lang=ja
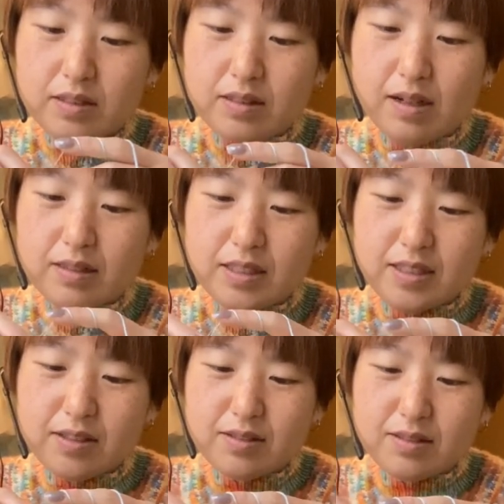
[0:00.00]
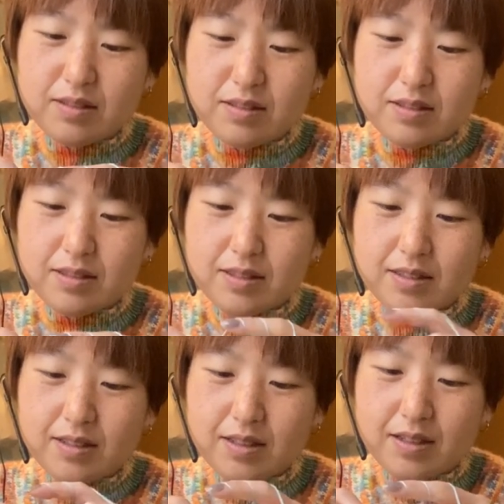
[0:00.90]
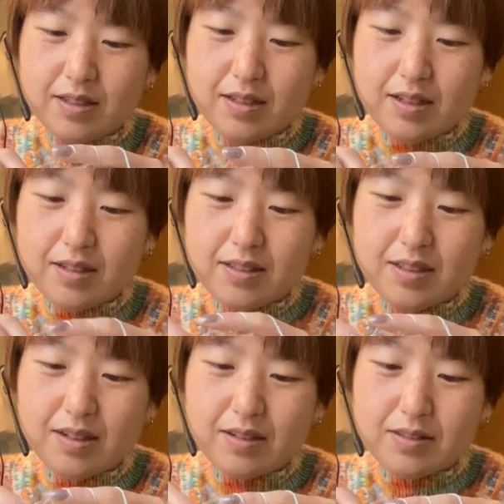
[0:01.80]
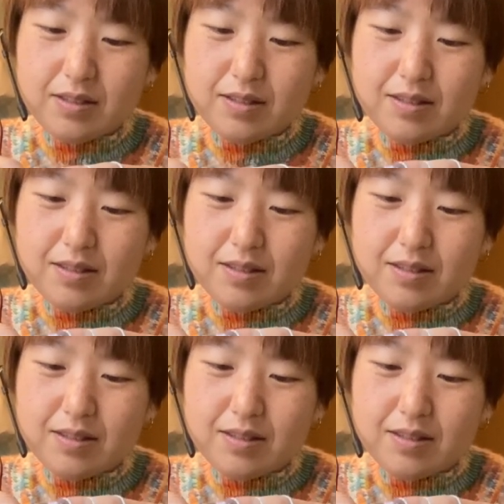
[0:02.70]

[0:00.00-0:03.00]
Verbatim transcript: あ2着カーディガン